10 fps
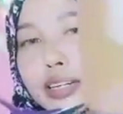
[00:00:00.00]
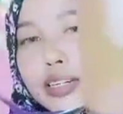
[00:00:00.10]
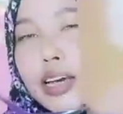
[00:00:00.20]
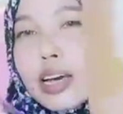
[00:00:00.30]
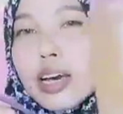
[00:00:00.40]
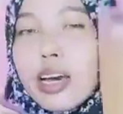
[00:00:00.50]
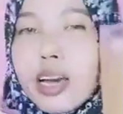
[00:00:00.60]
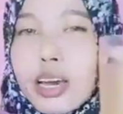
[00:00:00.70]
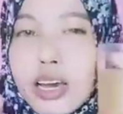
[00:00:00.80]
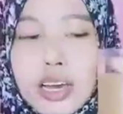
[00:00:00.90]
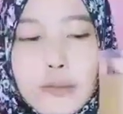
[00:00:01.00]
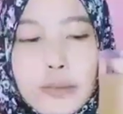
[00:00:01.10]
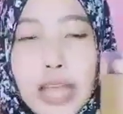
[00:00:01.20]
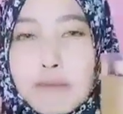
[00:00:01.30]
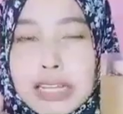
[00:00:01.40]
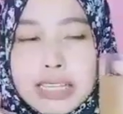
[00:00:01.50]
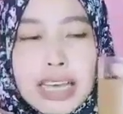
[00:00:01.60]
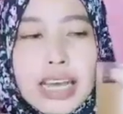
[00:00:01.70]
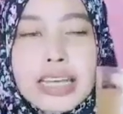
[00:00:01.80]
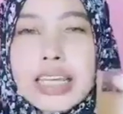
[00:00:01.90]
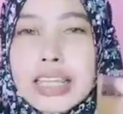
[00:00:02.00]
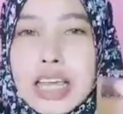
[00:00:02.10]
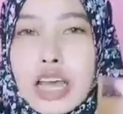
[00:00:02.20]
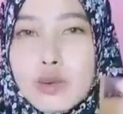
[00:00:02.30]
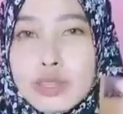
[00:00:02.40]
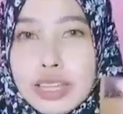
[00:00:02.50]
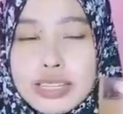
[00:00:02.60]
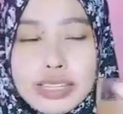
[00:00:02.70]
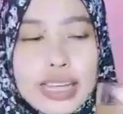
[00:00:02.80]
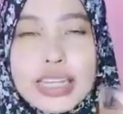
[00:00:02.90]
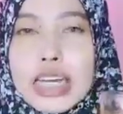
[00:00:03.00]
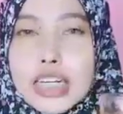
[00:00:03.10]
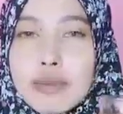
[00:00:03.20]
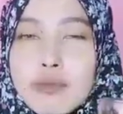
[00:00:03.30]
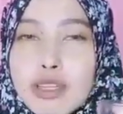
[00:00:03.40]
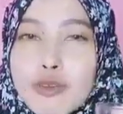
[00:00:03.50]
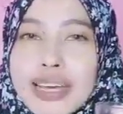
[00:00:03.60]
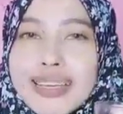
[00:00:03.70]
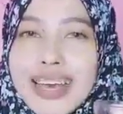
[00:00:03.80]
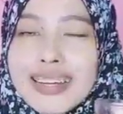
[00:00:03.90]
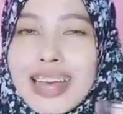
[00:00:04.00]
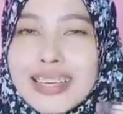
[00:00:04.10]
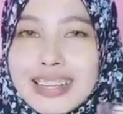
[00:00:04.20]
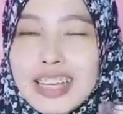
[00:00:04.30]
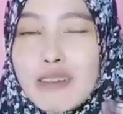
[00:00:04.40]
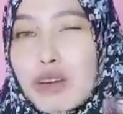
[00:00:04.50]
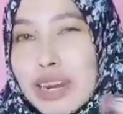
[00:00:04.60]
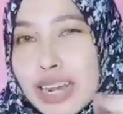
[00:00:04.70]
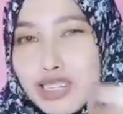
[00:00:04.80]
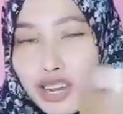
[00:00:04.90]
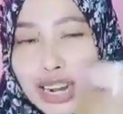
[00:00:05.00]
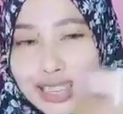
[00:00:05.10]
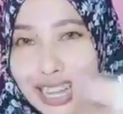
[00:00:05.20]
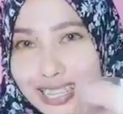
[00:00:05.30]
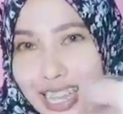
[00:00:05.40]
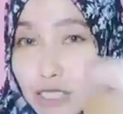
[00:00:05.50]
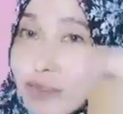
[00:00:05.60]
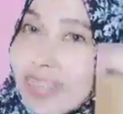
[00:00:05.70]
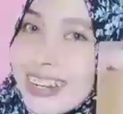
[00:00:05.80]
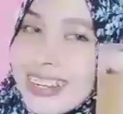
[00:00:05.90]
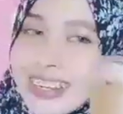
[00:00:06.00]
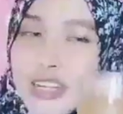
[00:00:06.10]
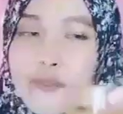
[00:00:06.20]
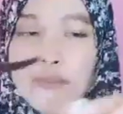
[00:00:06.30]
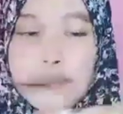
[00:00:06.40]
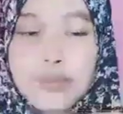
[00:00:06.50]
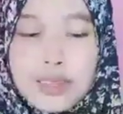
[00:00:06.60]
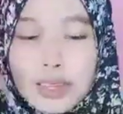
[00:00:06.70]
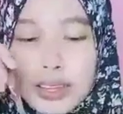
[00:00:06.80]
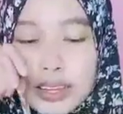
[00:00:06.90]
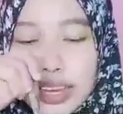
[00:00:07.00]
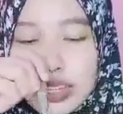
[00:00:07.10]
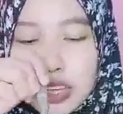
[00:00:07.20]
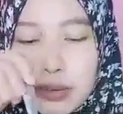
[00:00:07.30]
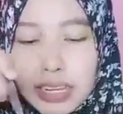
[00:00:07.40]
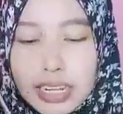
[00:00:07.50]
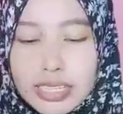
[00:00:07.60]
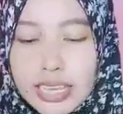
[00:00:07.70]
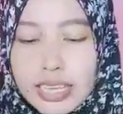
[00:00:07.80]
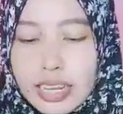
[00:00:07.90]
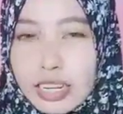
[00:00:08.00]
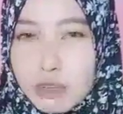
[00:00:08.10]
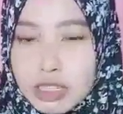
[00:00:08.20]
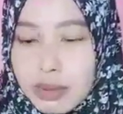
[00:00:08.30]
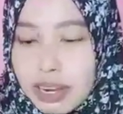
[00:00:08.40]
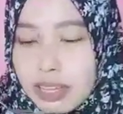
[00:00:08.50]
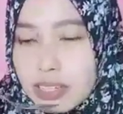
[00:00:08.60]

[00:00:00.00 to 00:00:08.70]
kita harus tiriskan jadi yang diminum itu bagian airnya yang berwarna kecoklatan aja seperti ini oke saya pengen rasain karena ini masih panas bismillahirrahmanirrahim